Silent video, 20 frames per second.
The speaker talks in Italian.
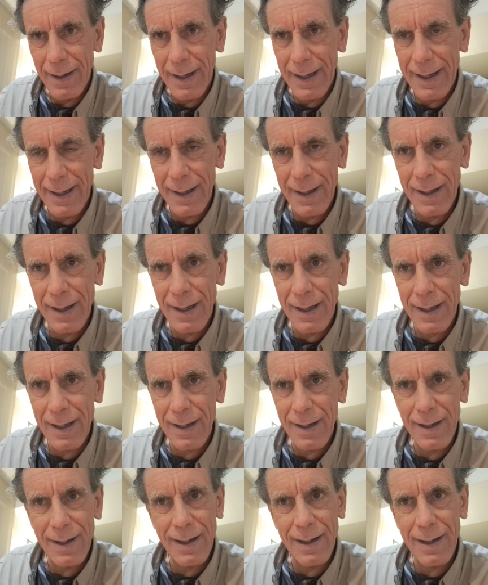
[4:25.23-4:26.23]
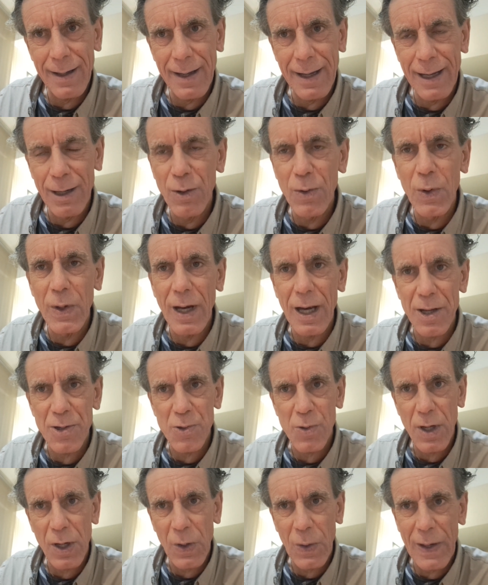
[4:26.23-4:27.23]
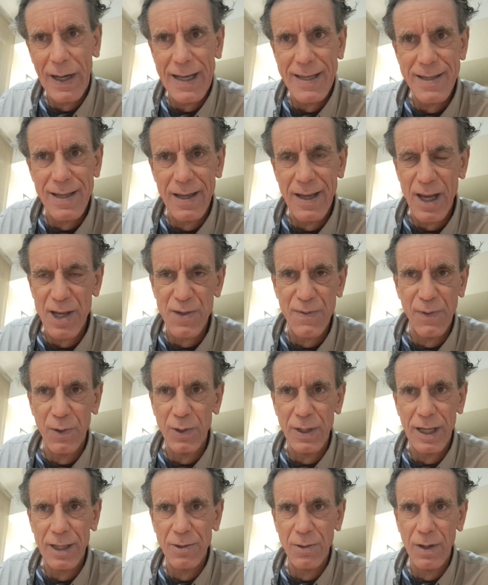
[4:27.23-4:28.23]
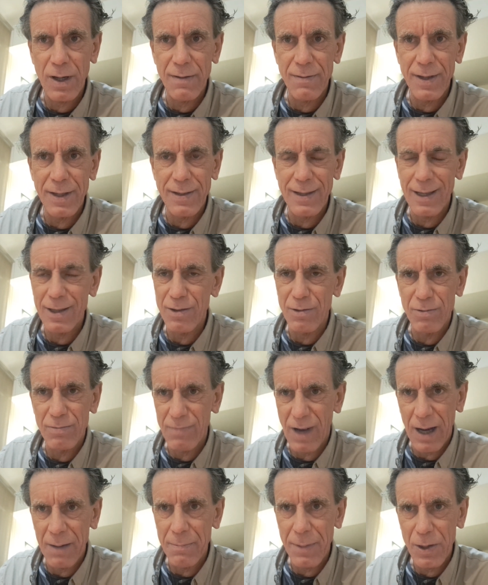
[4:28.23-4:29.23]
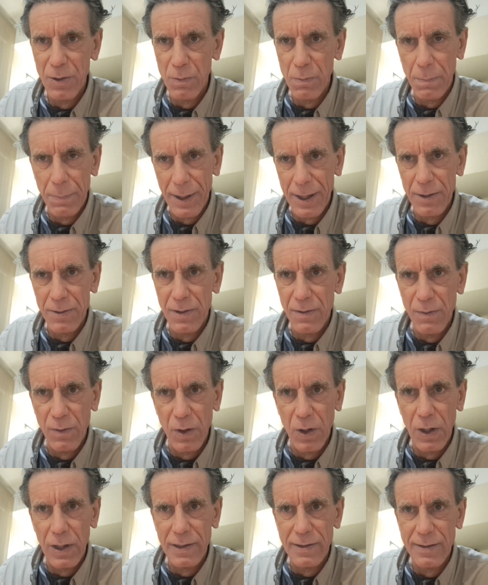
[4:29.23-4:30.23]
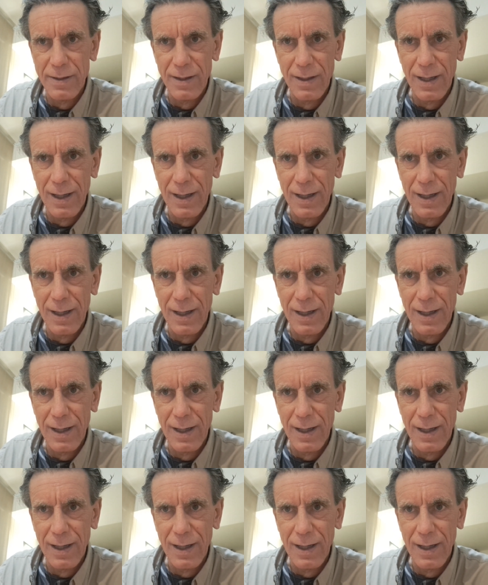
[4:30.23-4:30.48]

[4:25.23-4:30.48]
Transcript: e, e, lui la sua arroganza gli ha sfondato la vita almeno un paio di volte,